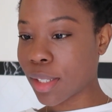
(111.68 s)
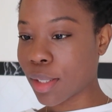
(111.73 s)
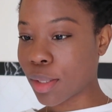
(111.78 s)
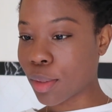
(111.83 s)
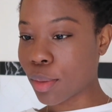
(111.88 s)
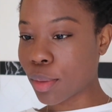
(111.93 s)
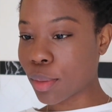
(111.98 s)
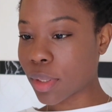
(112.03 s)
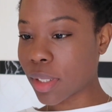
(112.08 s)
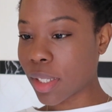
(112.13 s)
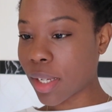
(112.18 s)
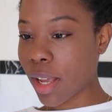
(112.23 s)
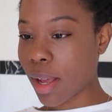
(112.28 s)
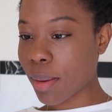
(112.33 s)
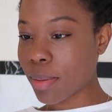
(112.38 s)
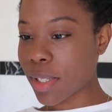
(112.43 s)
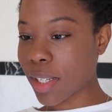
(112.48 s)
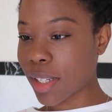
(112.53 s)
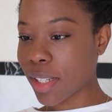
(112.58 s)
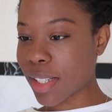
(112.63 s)
Donc
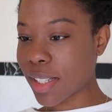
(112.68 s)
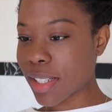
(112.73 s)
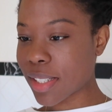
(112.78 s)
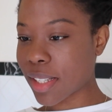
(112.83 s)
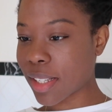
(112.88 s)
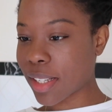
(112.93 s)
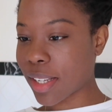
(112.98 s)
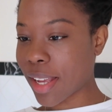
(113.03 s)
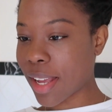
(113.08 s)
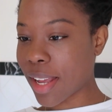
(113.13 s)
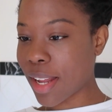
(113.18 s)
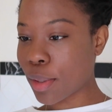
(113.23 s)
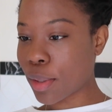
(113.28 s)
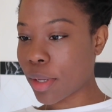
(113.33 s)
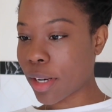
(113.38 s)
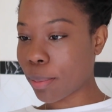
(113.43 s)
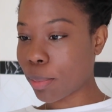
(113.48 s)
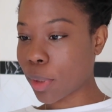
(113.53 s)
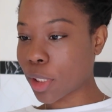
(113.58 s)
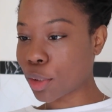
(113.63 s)
arbre sacré des Incas, le
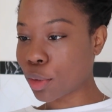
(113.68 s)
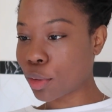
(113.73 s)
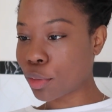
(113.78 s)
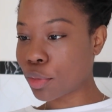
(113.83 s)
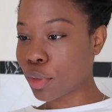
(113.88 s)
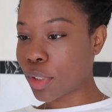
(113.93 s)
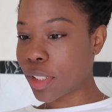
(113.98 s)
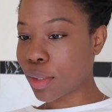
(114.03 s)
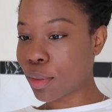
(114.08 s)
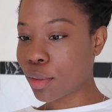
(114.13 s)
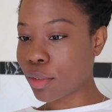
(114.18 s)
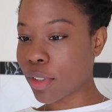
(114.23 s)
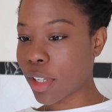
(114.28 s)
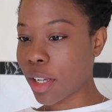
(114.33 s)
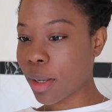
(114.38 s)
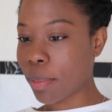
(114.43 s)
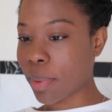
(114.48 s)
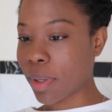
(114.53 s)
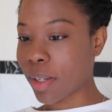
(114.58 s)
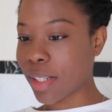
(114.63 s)
lapacho fut
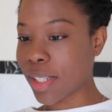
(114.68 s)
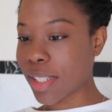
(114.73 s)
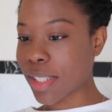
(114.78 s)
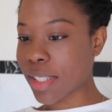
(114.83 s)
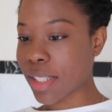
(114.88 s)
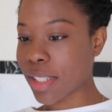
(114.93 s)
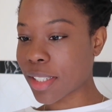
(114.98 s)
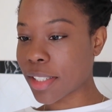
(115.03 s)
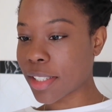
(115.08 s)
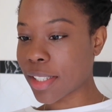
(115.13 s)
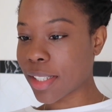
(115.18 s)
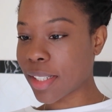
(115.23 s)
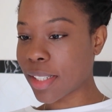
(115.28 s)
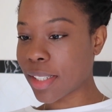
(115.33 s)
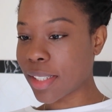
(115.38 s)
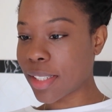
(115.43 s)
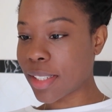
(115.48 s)
découvert par les Indiens